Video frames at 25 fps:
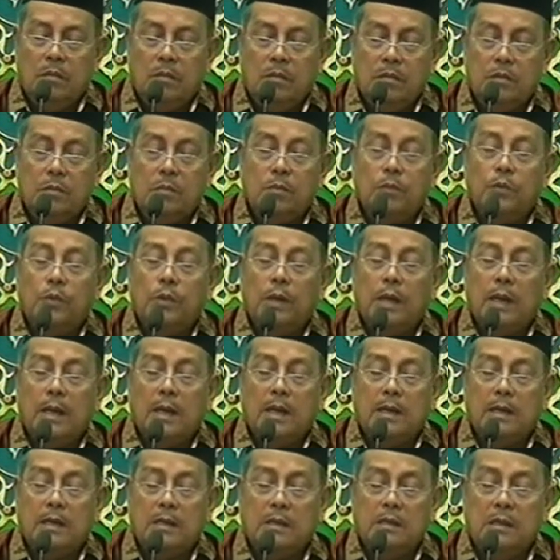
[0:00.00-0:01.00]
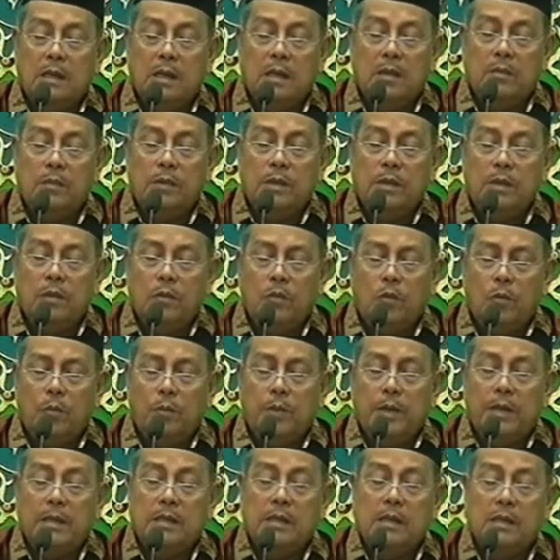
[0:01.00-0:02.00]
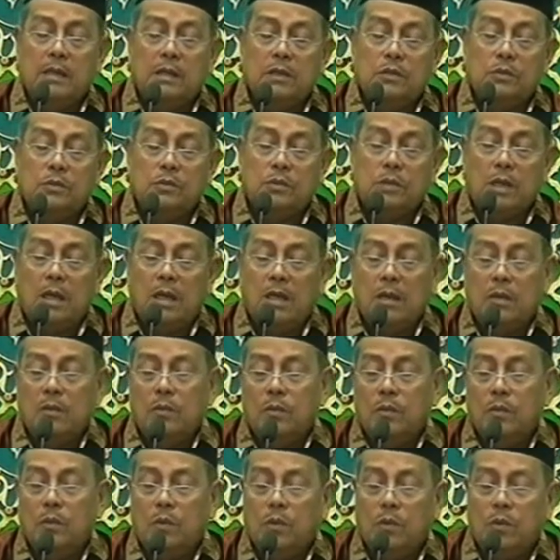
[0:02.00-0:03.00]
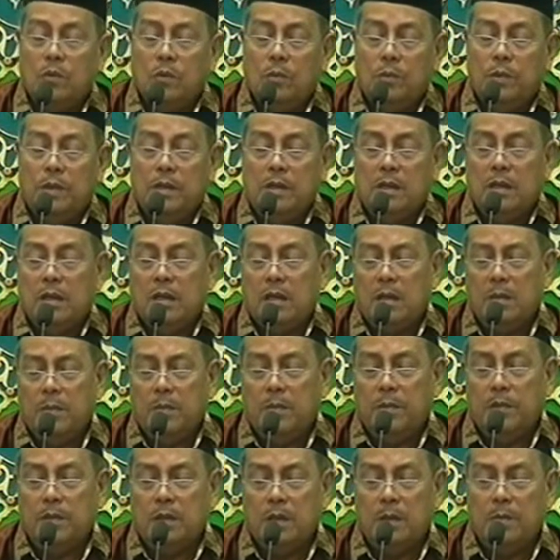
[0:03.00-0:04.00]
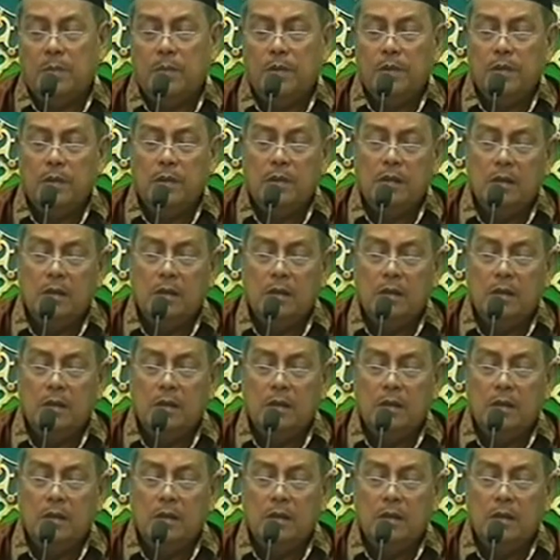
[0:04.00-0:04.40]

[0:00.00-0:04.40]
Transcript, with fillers: bunga kenjenan ya kurupati yang kesusahan kulo no ya karepot-repot